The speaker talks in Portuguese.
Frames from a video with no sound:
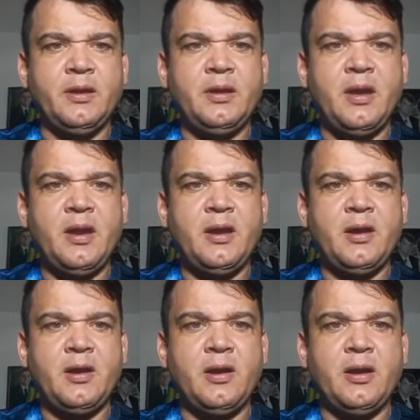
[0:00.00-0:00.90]
que a,
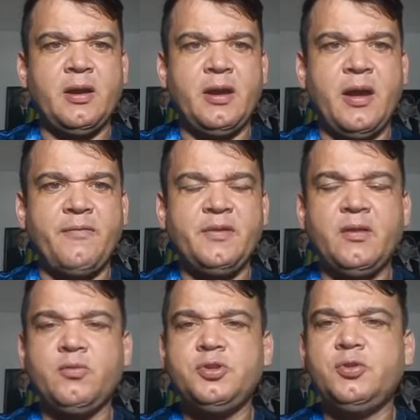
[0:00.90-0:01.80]
é, a
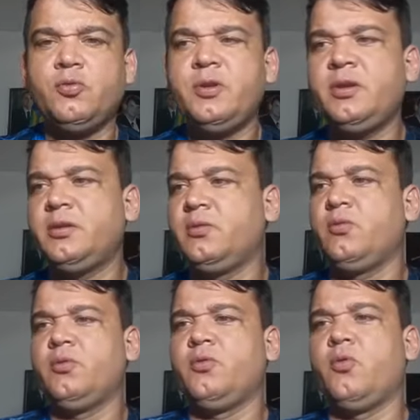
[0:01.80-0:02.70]
vida continue,
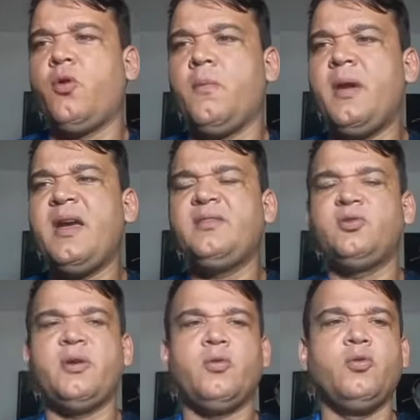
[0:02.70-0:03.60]
o
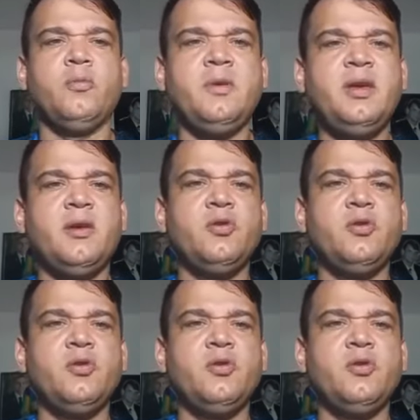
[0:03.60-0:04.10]
comércio, a economia.